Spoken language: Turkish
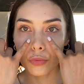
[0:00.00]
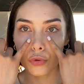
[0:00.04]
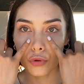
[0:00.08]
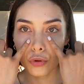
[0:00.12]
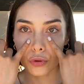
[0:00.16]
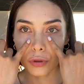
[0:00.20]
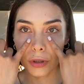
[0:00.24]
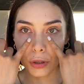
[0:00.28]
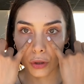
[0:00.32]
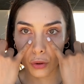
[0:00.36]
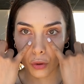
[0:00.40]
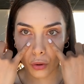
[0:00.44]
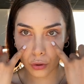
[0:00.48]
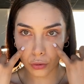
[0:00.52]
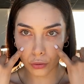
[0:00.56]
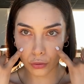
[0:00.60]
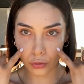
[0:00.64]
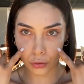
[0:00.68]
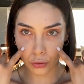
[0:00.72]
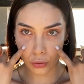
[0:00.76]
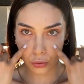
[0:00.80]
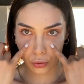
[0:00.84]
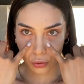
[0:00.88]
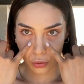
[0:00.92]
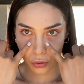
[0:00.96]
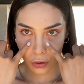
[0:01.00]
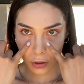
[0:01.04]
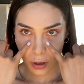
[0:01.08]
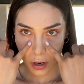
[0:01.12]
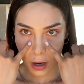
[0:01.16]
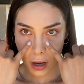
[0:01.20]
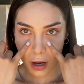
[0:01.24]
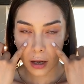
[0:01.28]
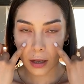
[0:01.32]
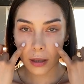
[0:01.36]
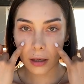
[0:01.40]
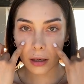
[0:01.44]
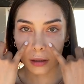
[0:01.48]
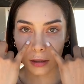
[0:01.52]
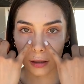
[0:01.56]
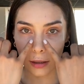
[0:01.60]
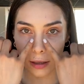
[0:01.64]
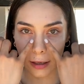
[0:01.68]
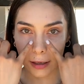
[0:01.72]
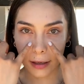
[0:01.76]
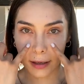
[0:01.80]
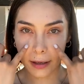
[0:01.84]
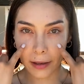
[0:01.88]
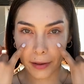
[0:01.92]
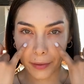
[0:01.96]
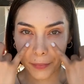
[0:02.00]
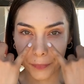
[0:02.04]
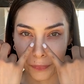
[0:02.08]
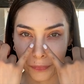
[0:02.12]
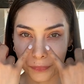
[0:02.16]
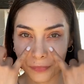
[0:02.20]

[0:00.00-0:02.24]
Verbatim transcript: Şurada gördüğünüz e,